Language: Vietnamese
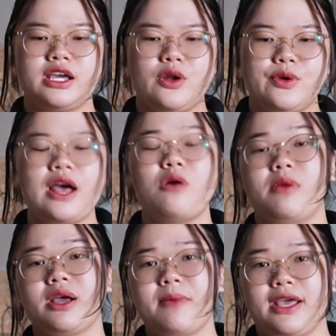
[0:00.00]
cái nỗi đau mà
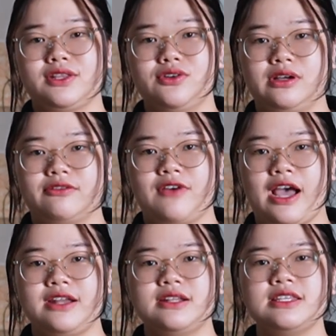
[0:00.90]
các bạn thường gặp
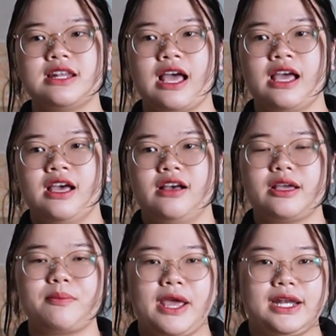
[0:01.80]
phải đó chính là
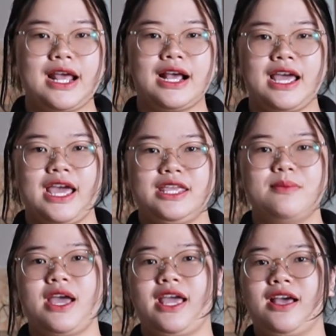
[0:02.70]
các bạn đăng hàng nhưng
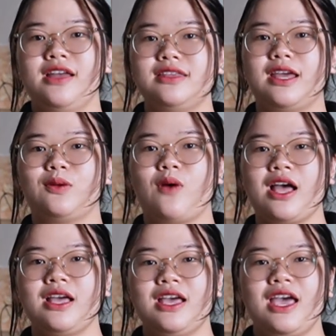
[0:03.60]
mà hàng hết nhanh
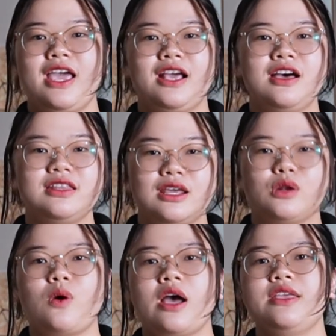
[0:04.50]
quá hàng hết
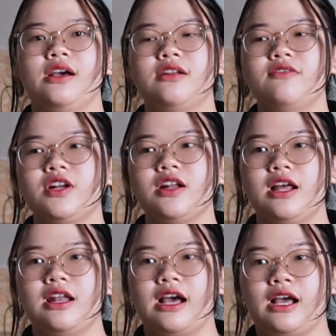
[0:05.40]
nhanh quá dẫn đến vấn đề
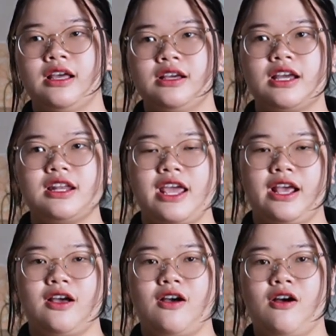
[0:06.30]
là khách
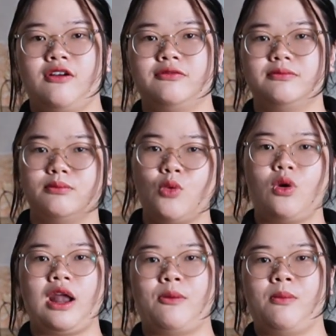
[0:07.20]
hàng họ buồn
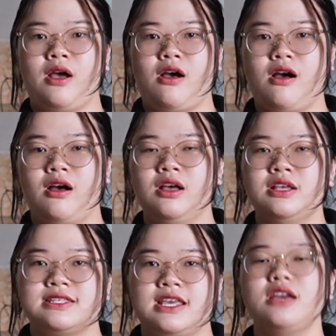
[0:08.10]
lòng họ
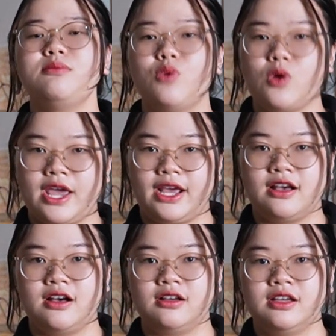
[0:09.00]
sẽ ít mua hàng
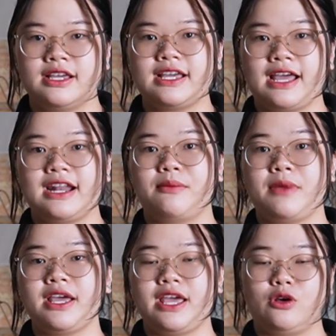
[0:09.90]
hơn cái khả năng
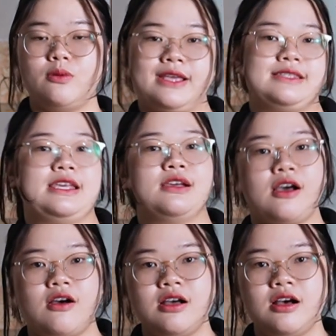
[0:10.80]
bán hàng của bạn sẽ
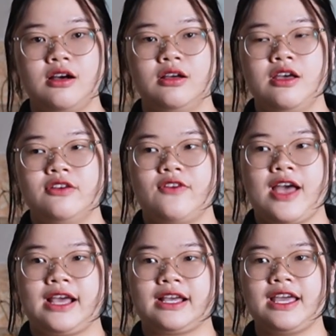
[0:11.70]
khó hơn
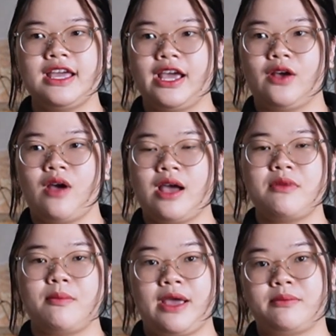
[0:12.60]
và cái hàng hóa
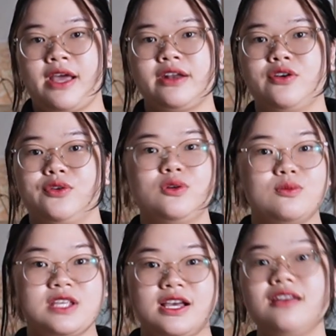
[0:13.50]
mà bạn bán được cũng
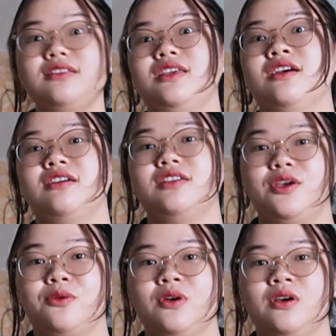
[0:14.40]
sẽ ít như hơn nhiều